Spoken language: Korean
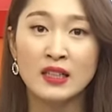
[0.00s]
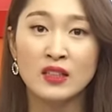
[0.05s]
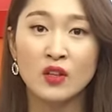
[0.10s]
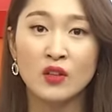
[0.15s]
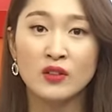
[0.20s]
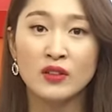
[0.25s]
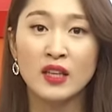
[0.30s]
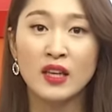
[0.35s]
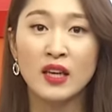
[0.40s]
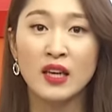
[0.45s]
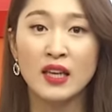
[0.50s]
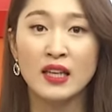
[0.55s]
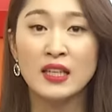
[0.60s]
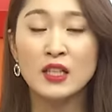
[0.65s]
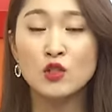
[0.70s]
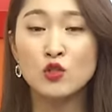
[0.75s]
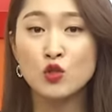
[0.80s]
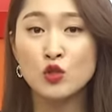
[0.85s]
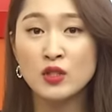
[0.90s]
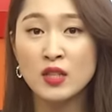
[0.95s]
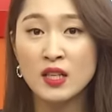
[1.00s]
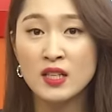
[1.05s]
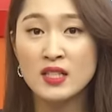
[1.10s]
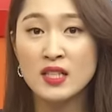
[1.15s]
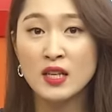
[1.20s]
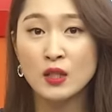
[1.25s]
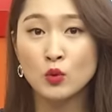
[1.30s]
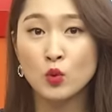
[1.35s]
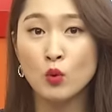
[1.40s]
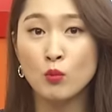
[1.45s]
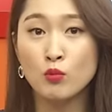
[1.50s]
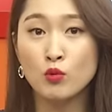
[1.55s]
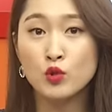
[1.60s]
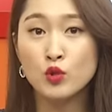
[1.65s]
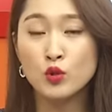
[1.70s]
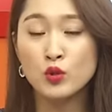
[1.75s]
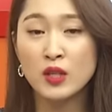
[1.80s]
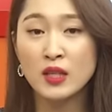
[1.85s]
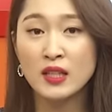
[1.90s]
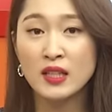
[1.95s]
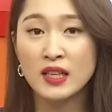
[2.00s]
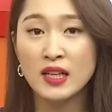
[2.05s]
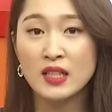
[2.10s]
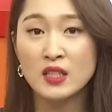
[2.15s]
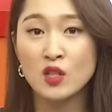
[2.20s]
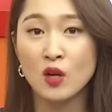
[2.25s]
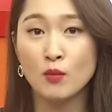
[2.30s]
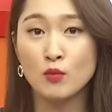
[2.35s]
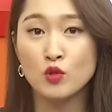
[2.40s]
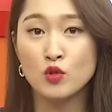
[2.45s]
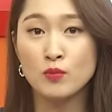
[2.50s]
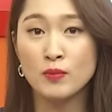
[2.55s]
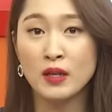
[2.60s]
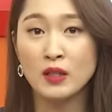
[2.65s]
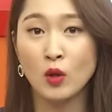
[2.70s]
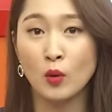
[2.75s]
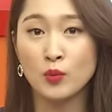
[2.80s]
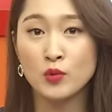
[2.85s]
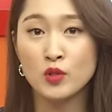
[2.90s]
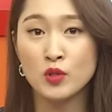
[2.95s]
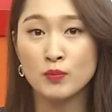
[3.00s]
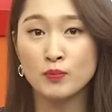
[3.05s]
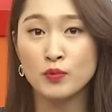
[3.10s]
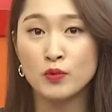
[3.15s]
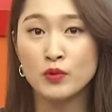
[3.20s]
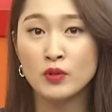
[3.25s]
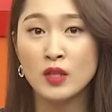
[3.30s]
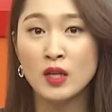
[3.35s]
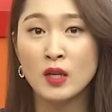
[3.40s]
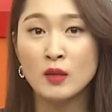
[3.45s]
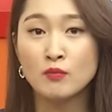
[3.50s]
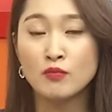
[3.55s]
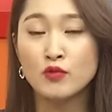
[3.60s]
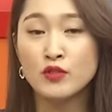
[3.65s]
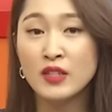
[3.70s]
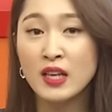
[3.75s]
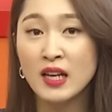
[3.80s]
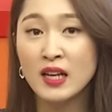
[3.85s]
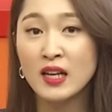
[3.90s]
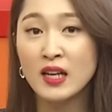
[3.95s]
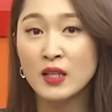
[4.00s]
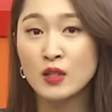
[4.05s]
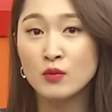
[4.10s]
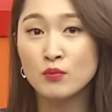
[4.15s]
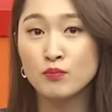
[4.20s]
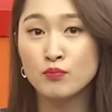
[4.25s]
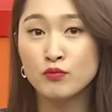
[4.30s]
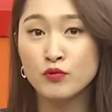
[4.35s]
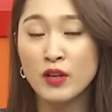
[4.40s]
그런데 1주택자도 무주택 기간 점수만 없을 뿐 분양가,